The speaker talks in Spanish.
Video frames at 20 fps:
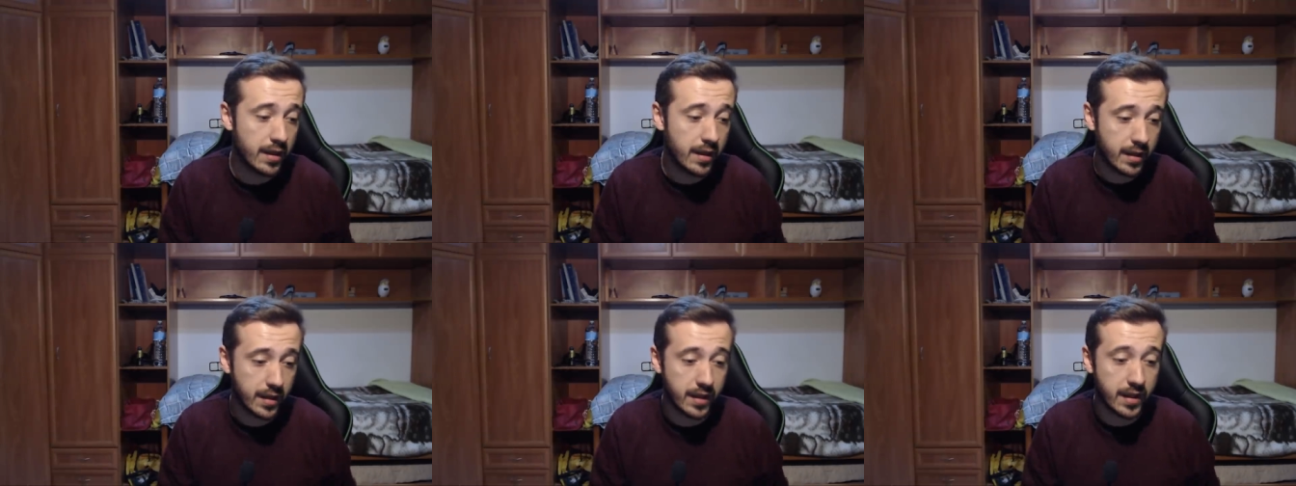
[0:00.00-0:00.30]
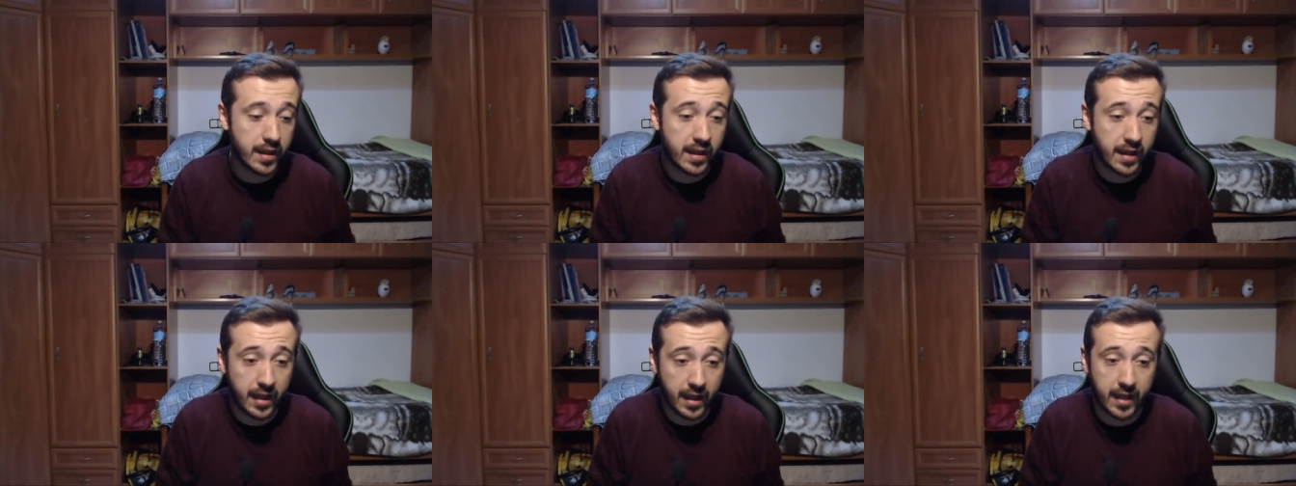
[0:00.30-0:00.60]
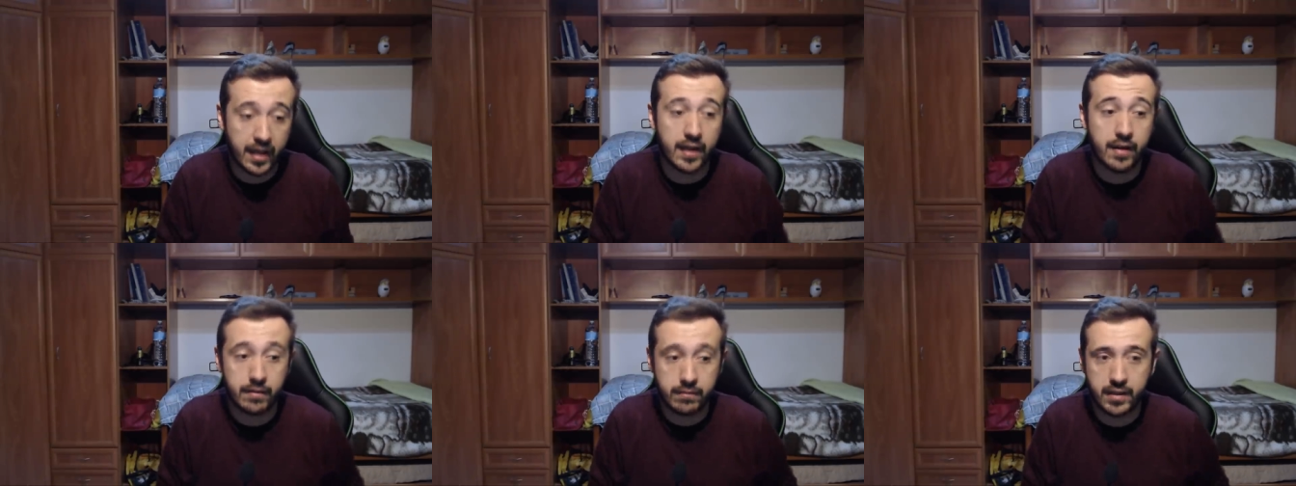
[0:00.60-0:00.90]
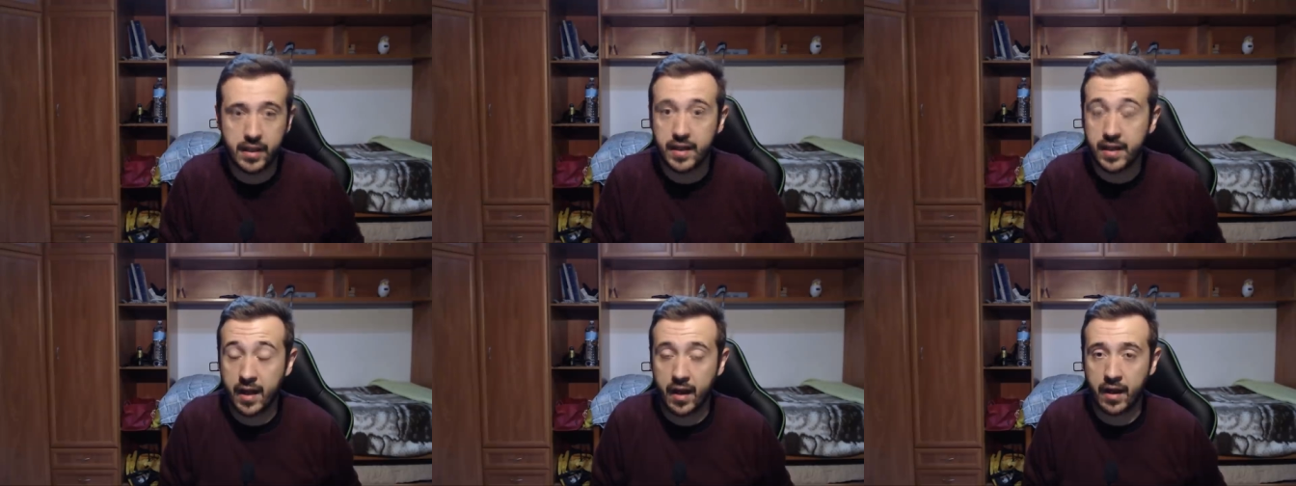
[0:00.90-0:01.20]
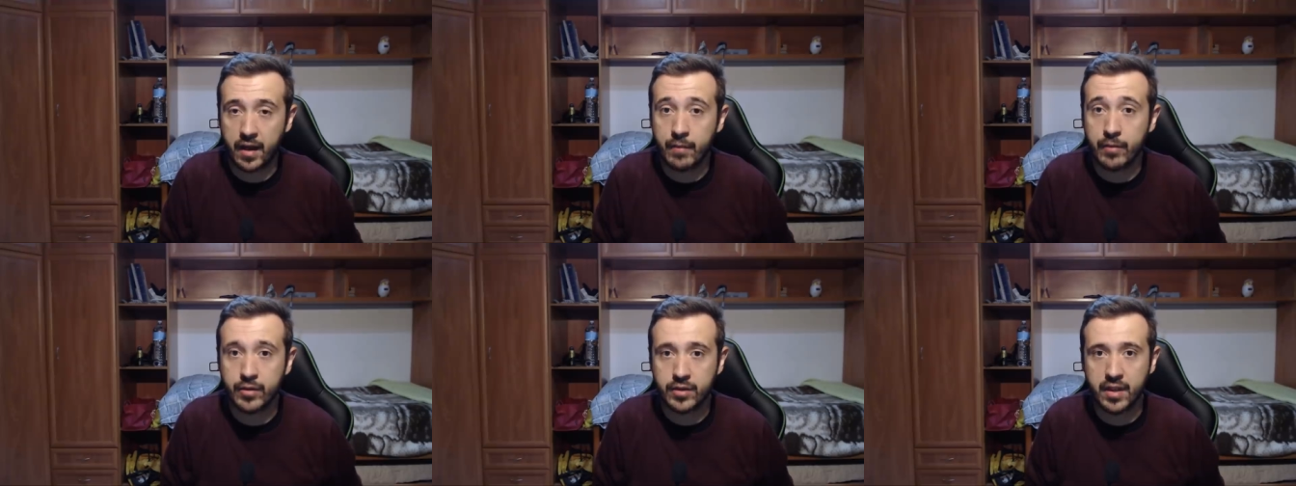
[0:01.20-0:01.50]
y que él tenía
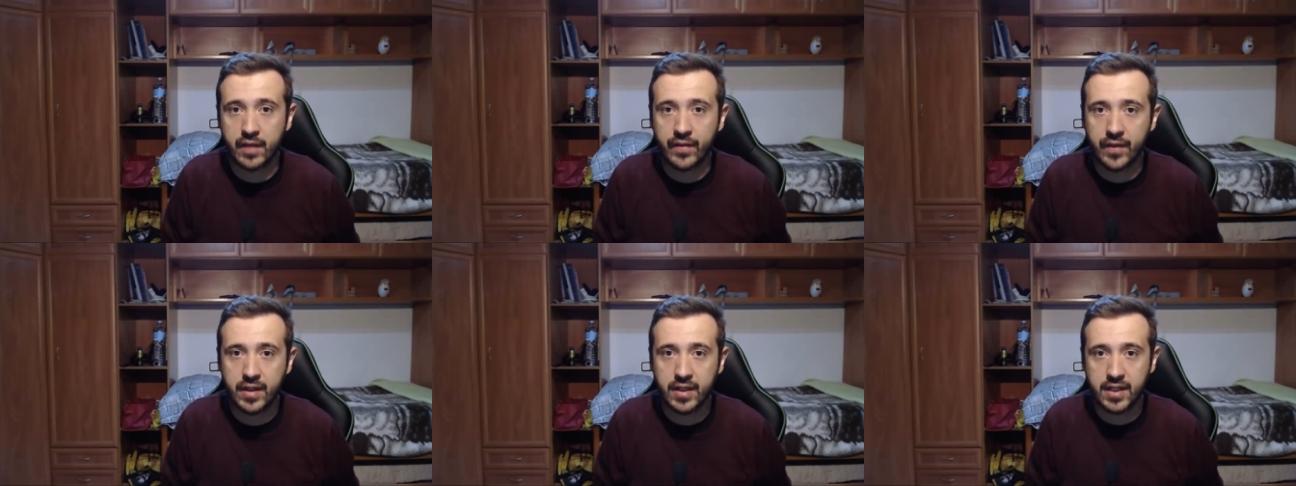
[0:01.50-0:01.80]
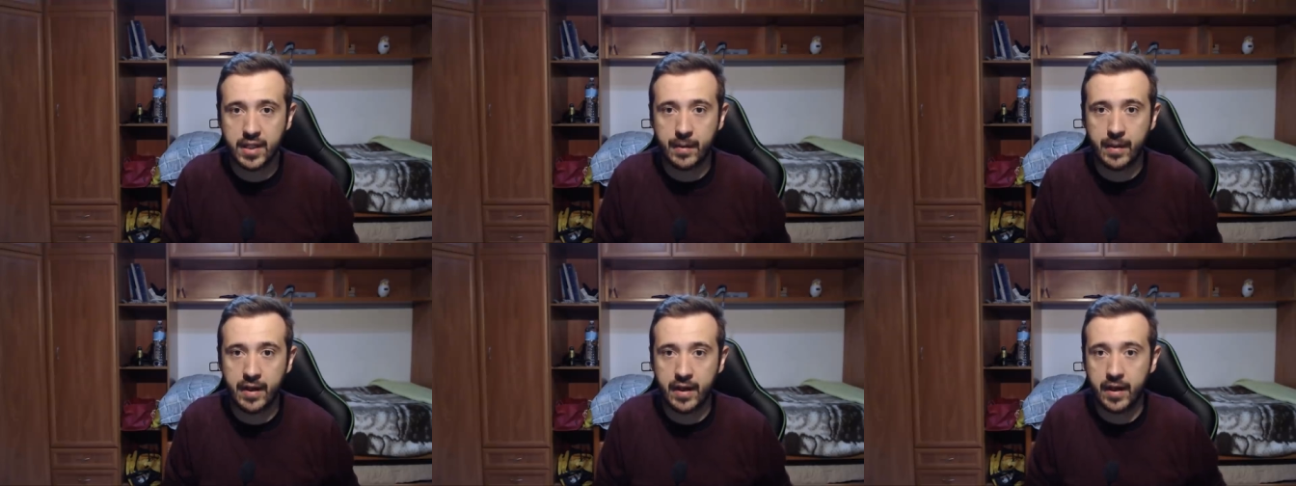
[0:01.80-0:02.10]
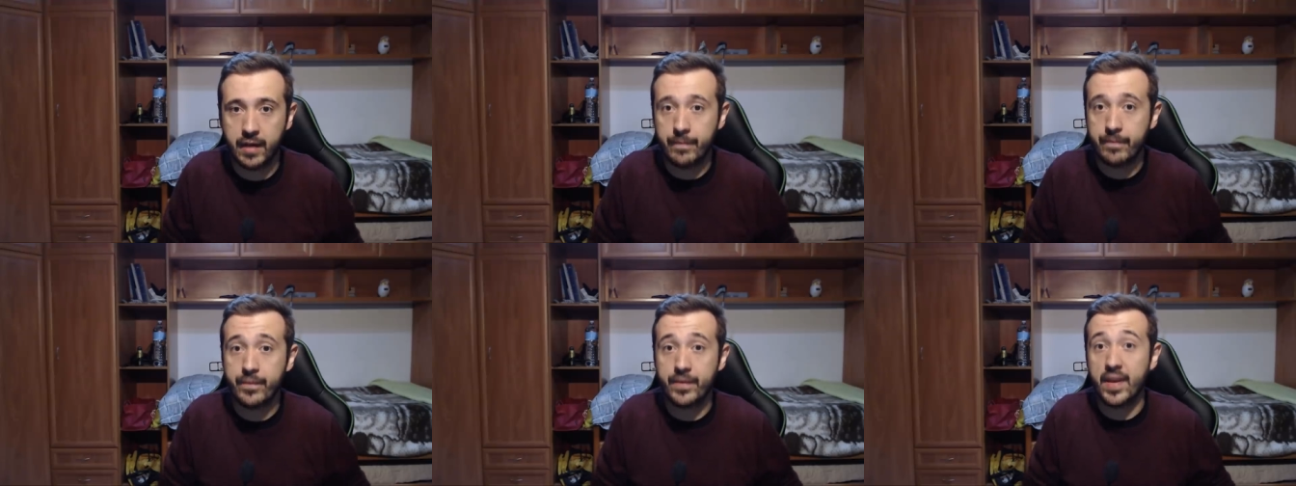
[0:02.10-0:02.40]
ritmo este fin de semana,